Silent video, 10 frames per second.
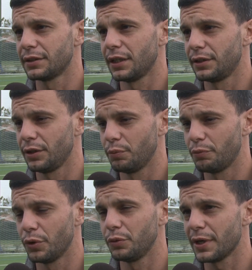Et ça a été une
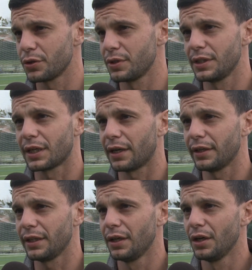bonne base aussi de
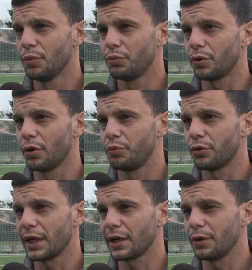travail pour,
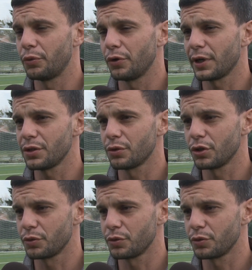pour, pour le reste, quoi.